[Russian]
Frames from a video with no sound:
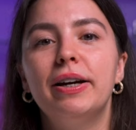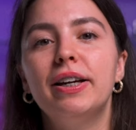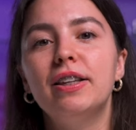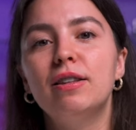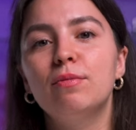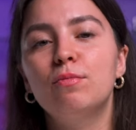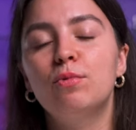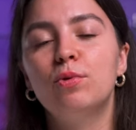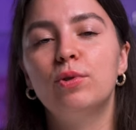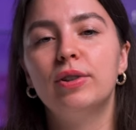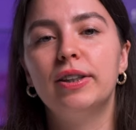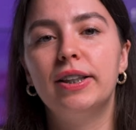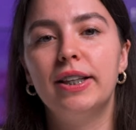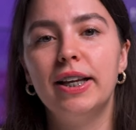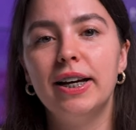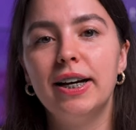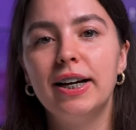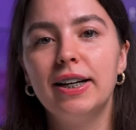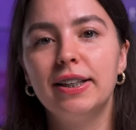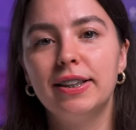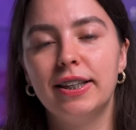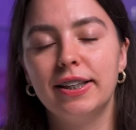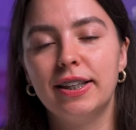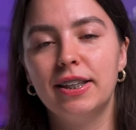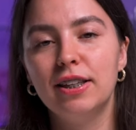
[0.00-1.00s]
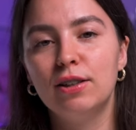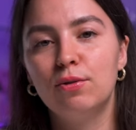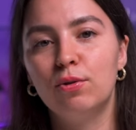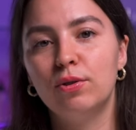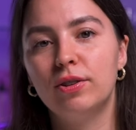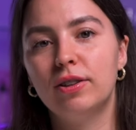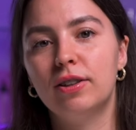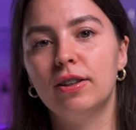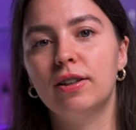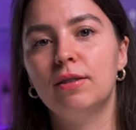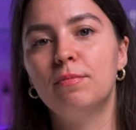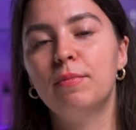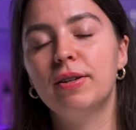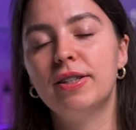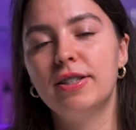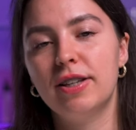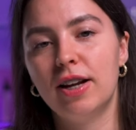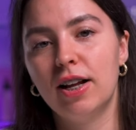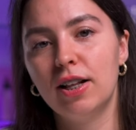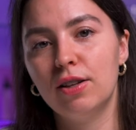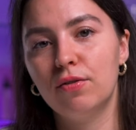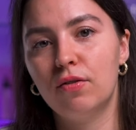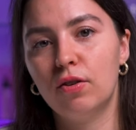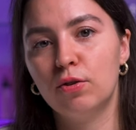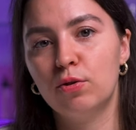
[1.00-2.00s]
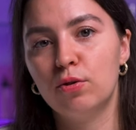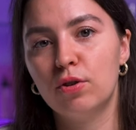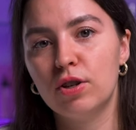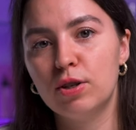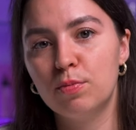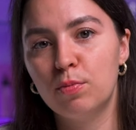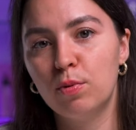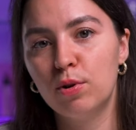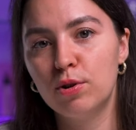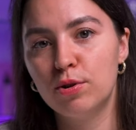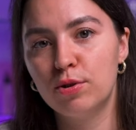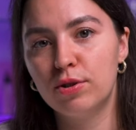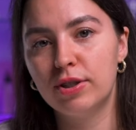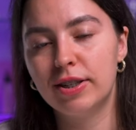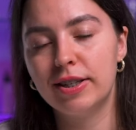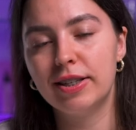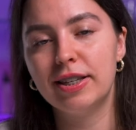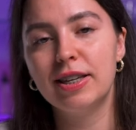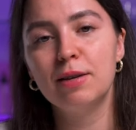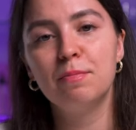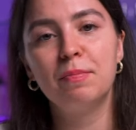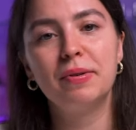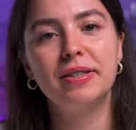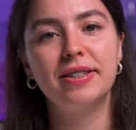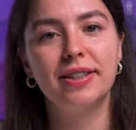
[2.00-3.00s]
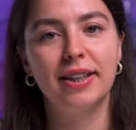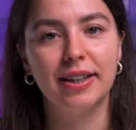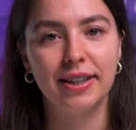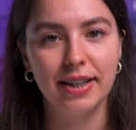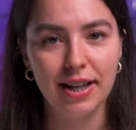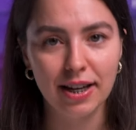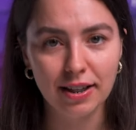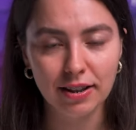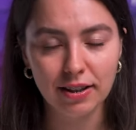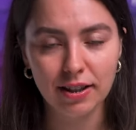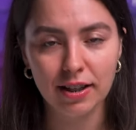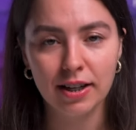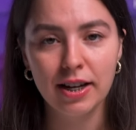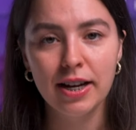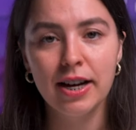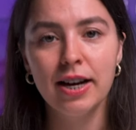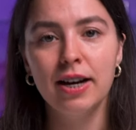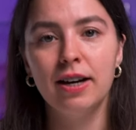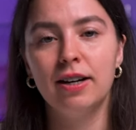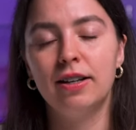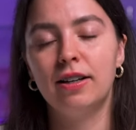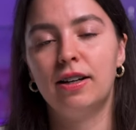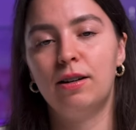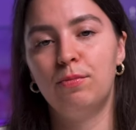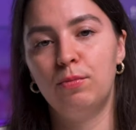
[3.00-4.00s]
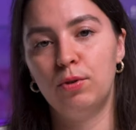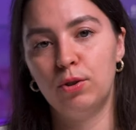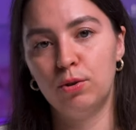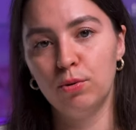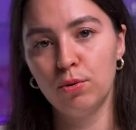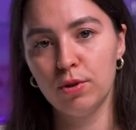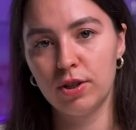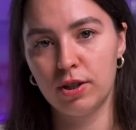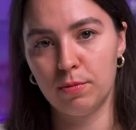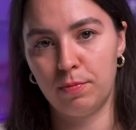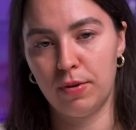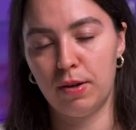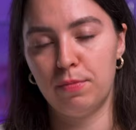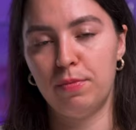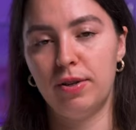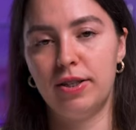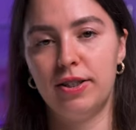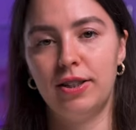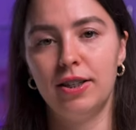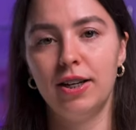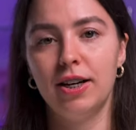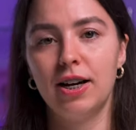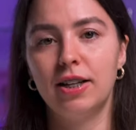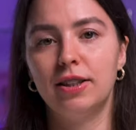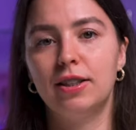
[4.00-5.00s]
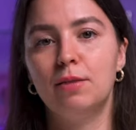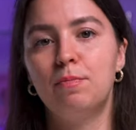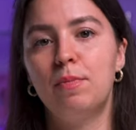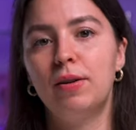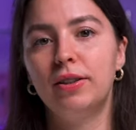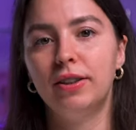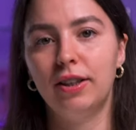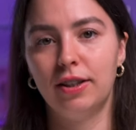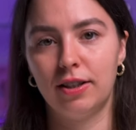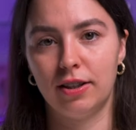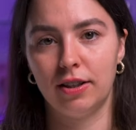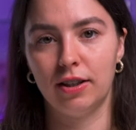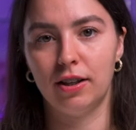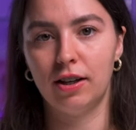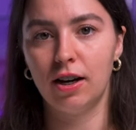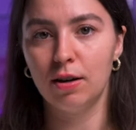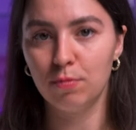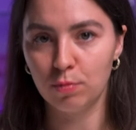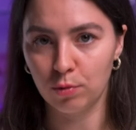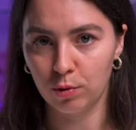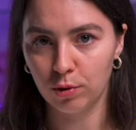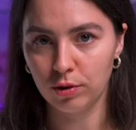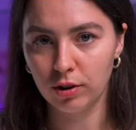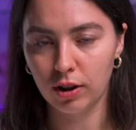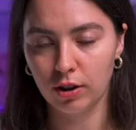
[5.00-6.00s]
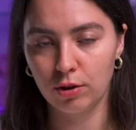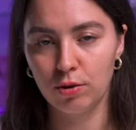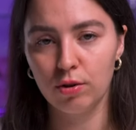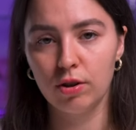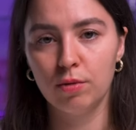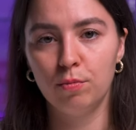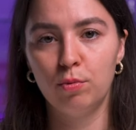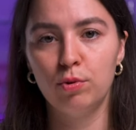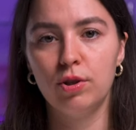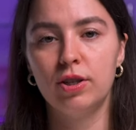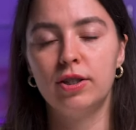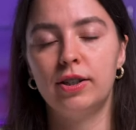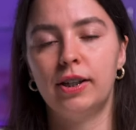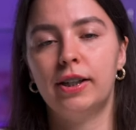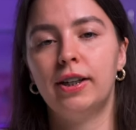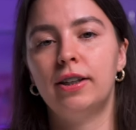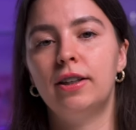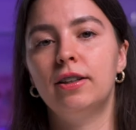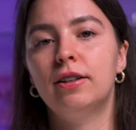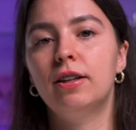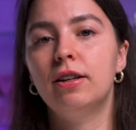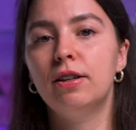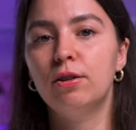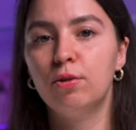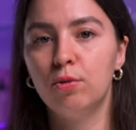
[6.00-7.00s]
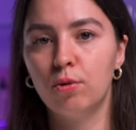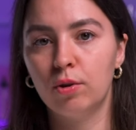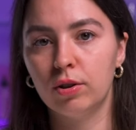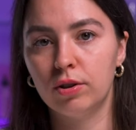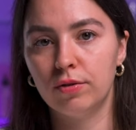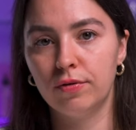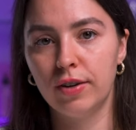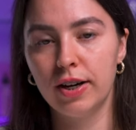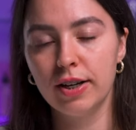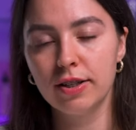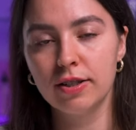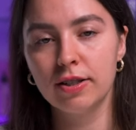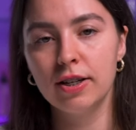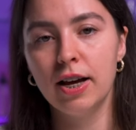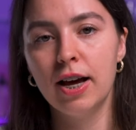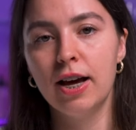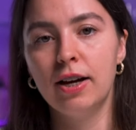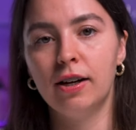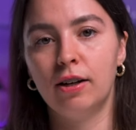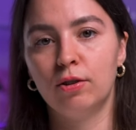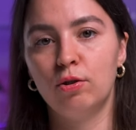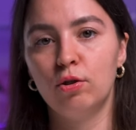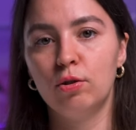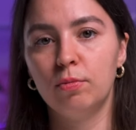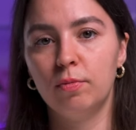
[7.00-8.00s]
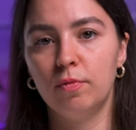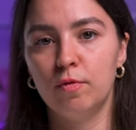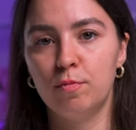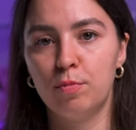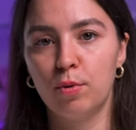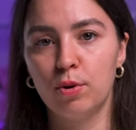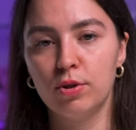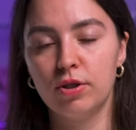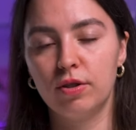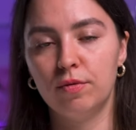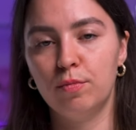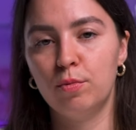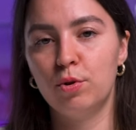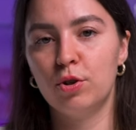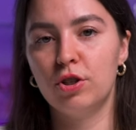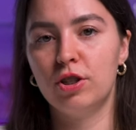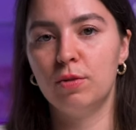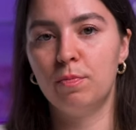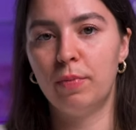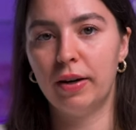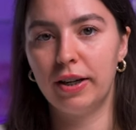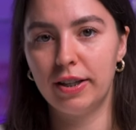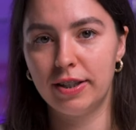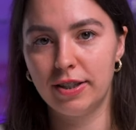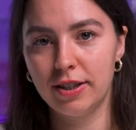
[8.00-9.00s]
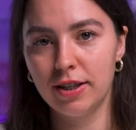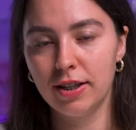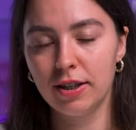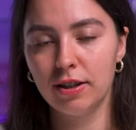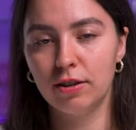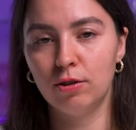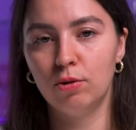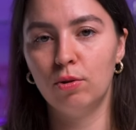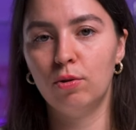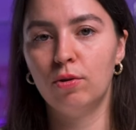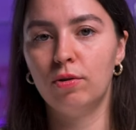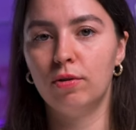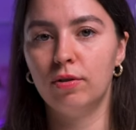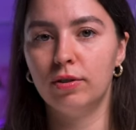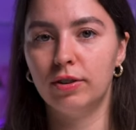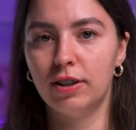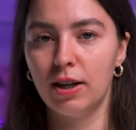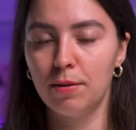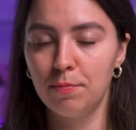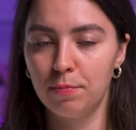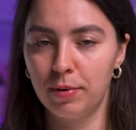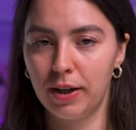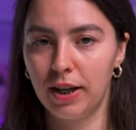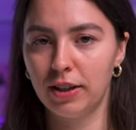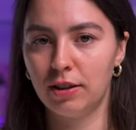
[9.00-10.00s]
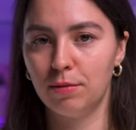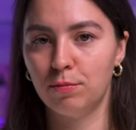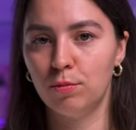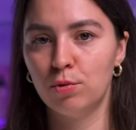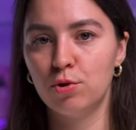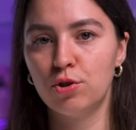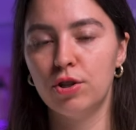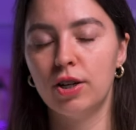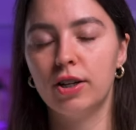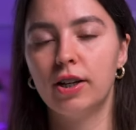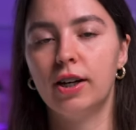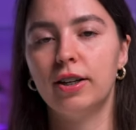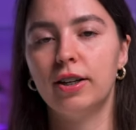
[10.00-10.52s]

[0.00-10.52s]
Поэтому для таких вот э, Э, материалов, которые используются не постоянно, рекомендуется приобрести дополнительный комод, который будет стоять недалеко от вас, к которому вы просто можете пойти, но там при этом нужно